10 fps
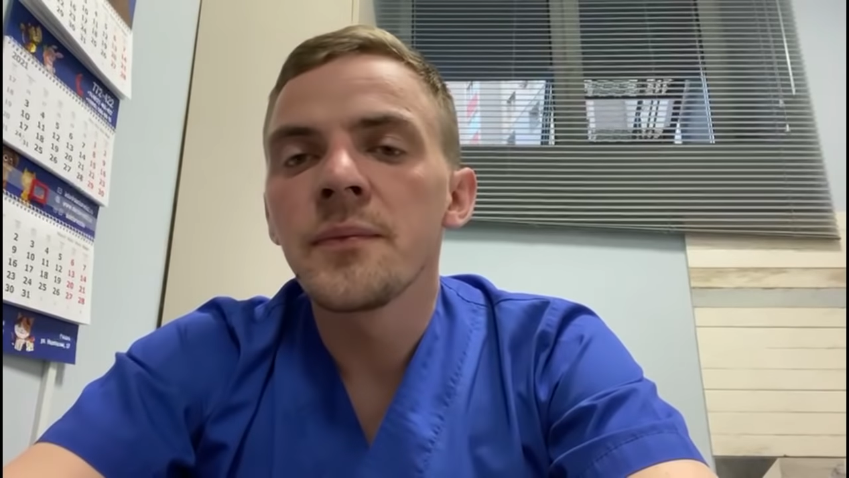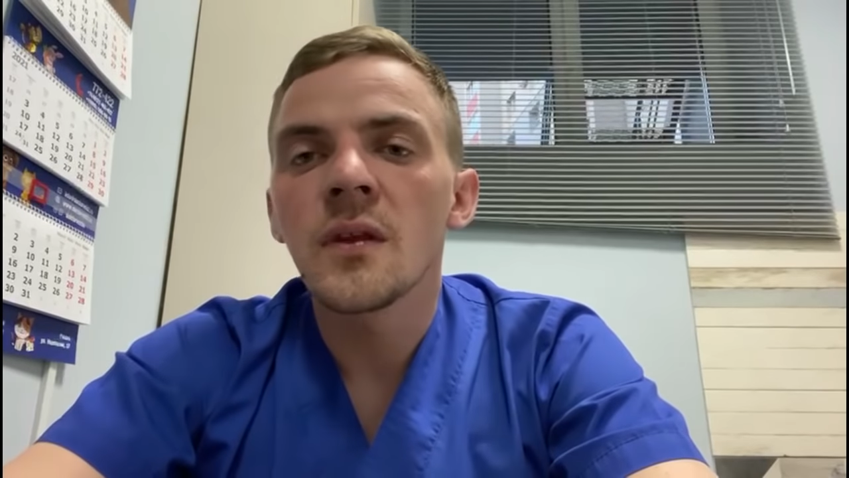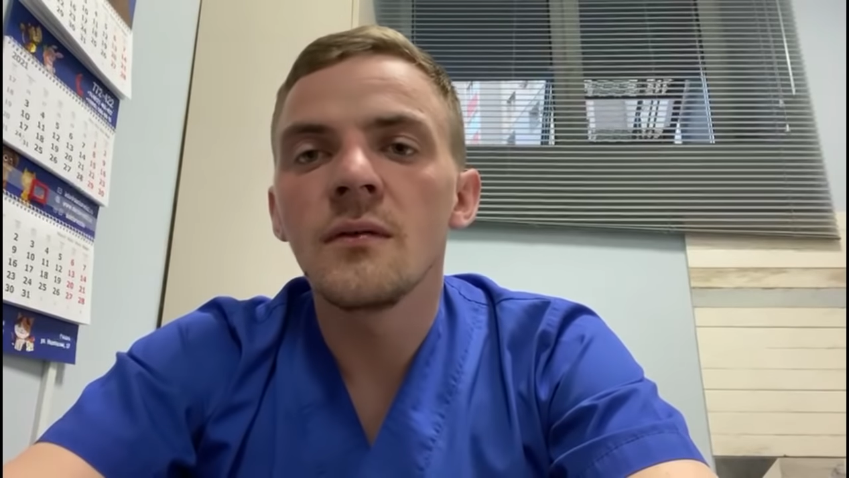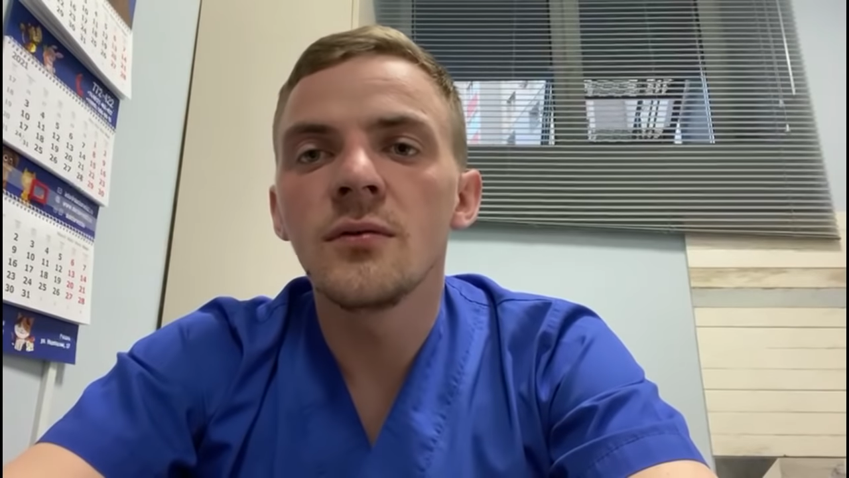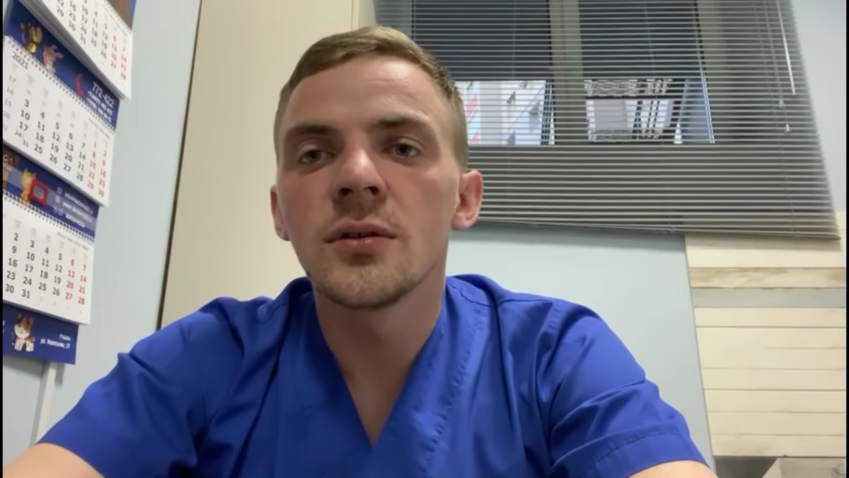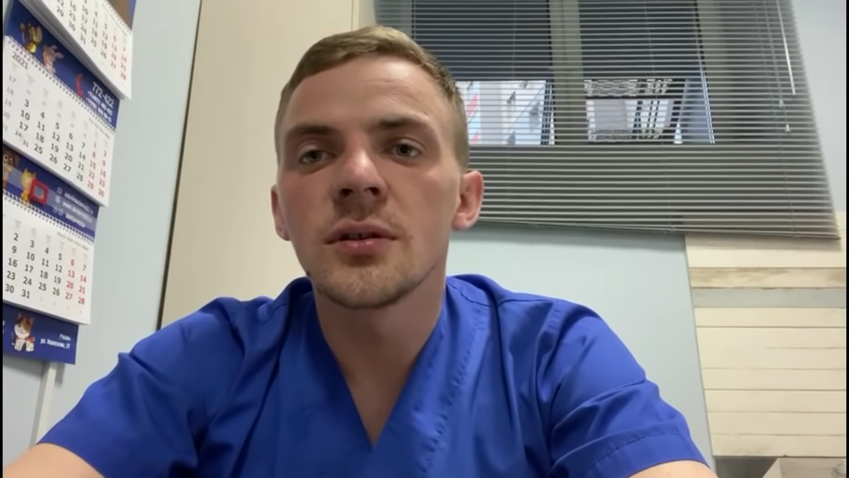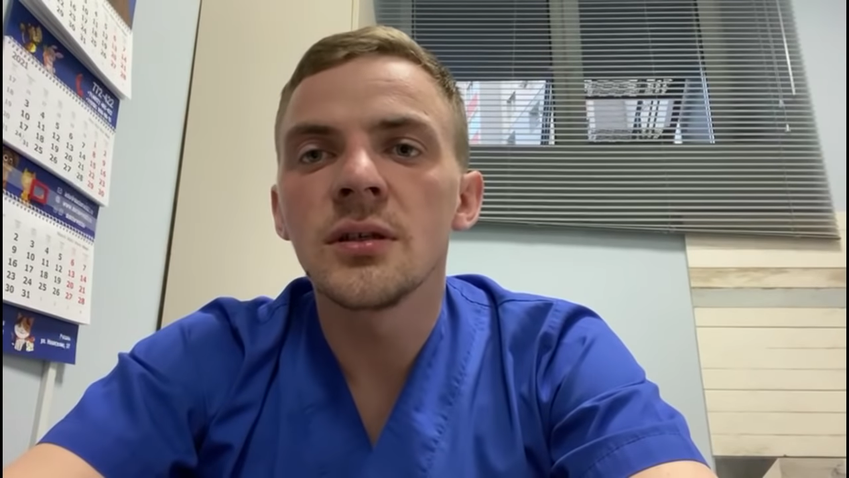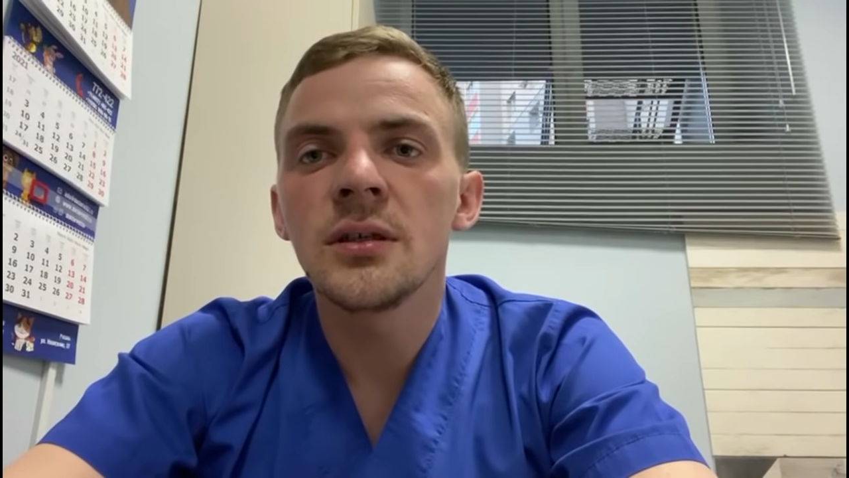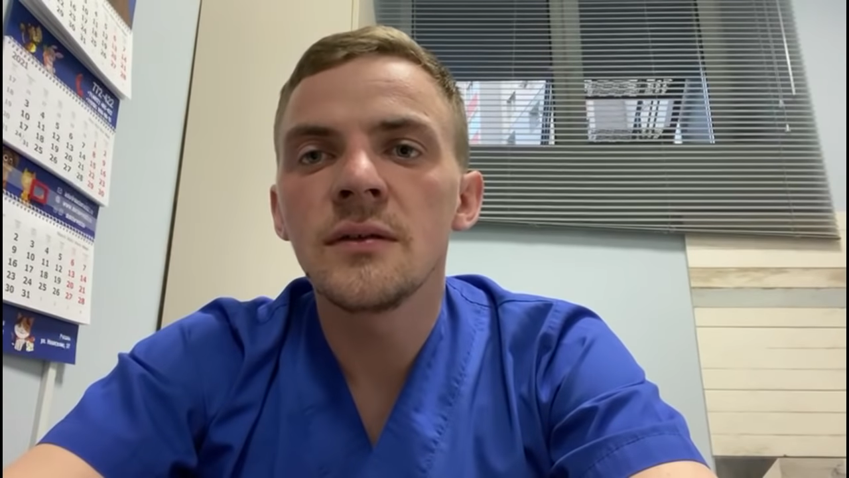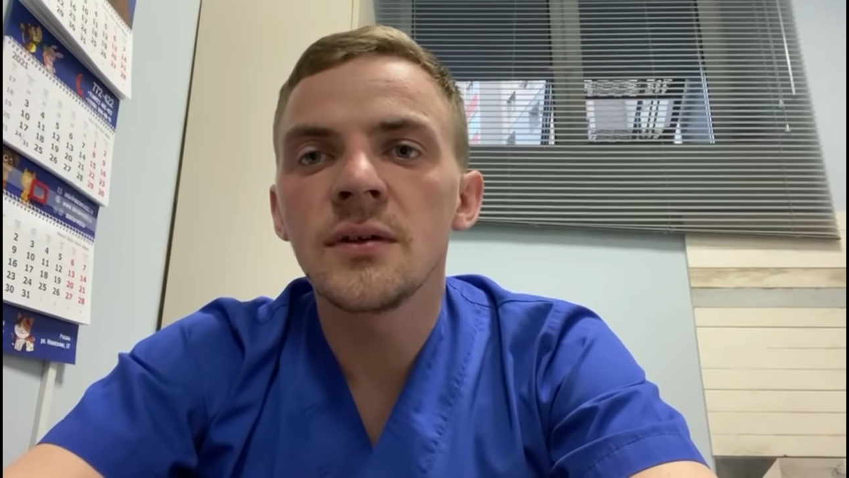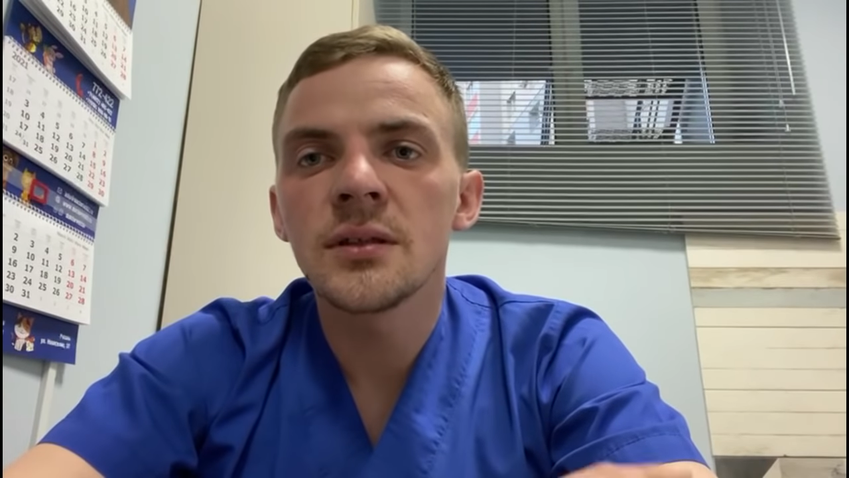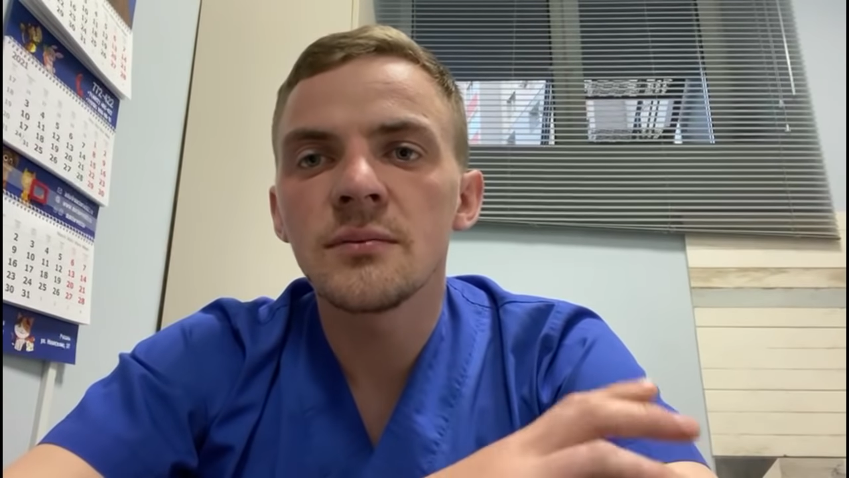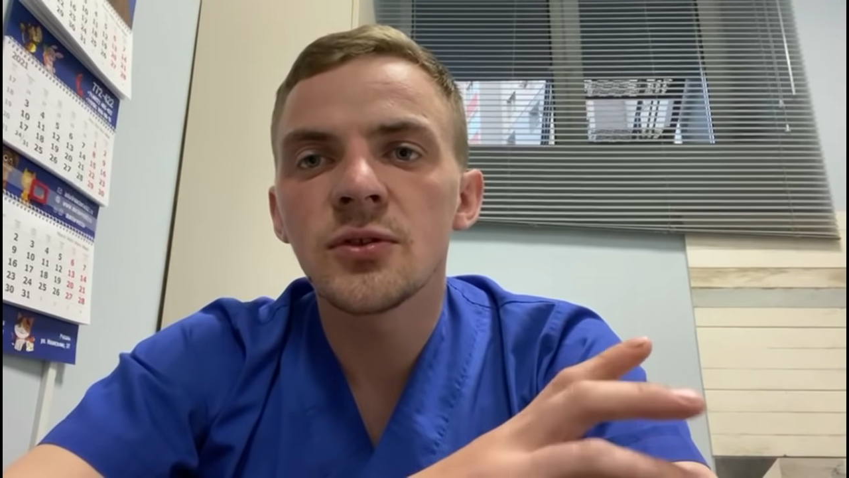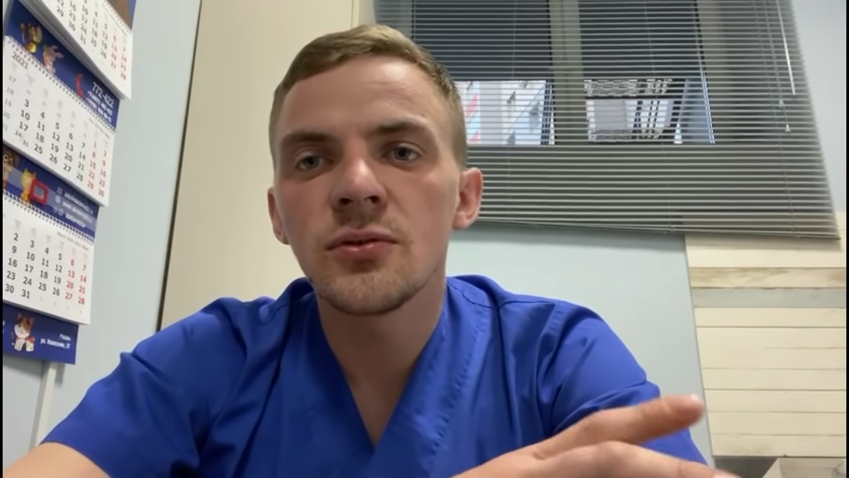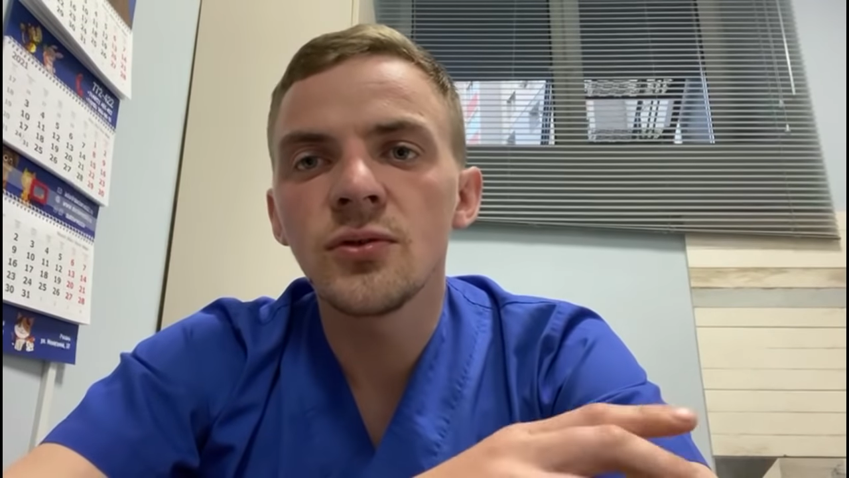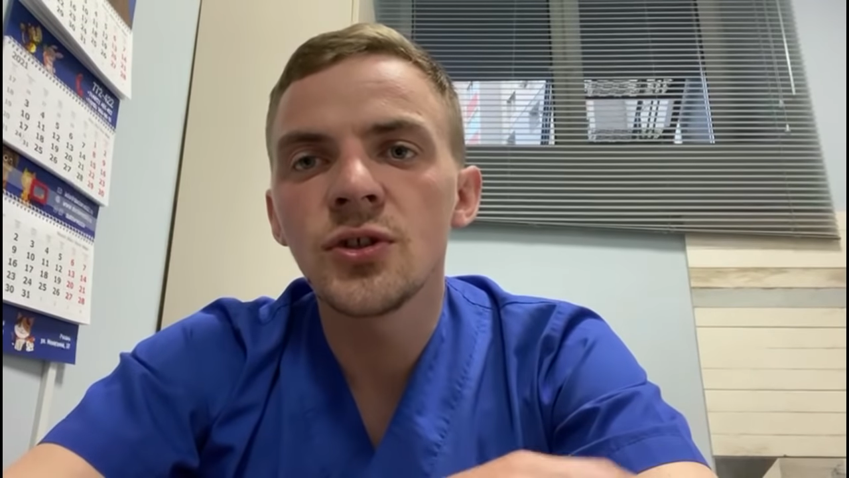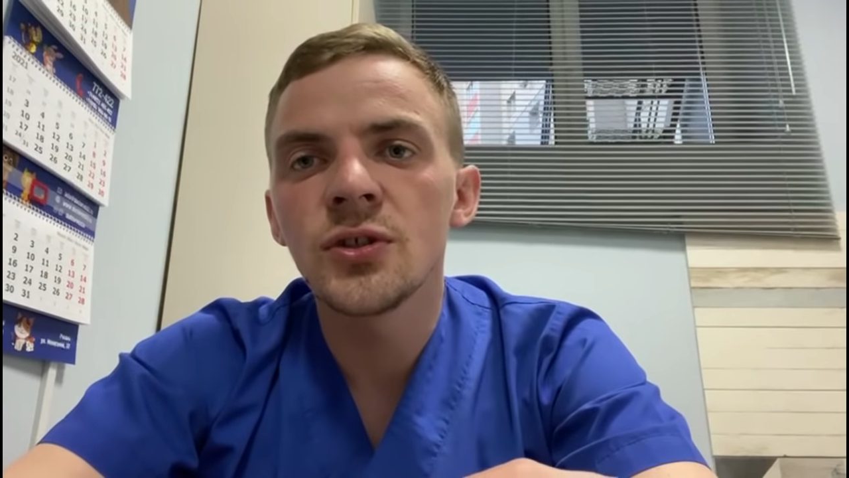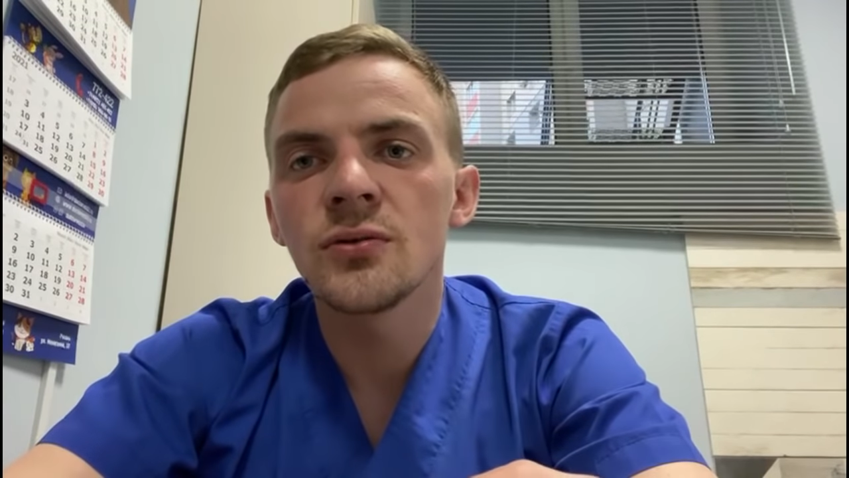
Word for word: Вот, и в этом случае